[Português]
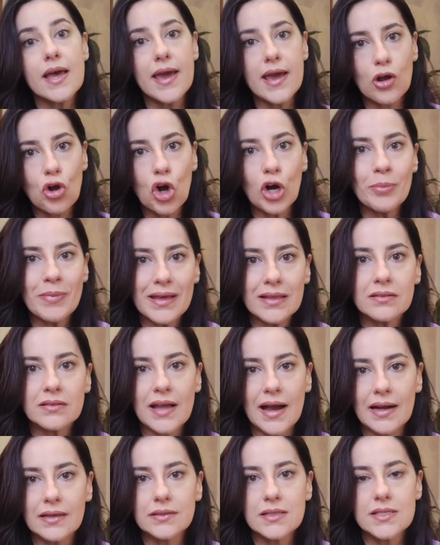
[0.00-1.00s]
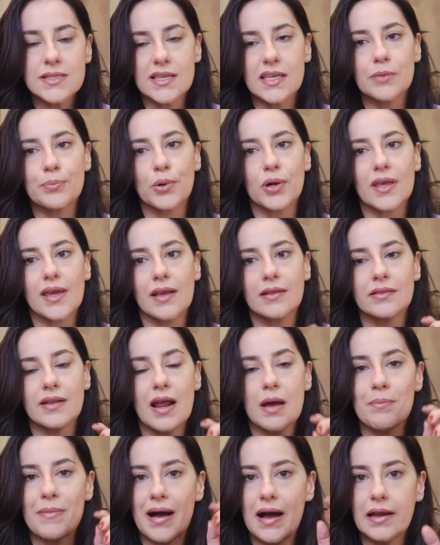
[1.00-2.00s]
recomendadas aí por quem
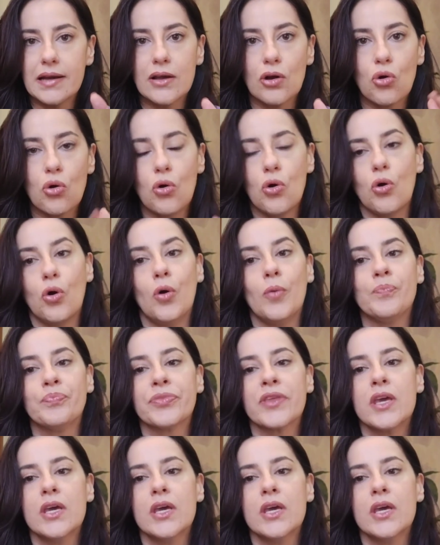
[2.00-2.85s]
trabalha com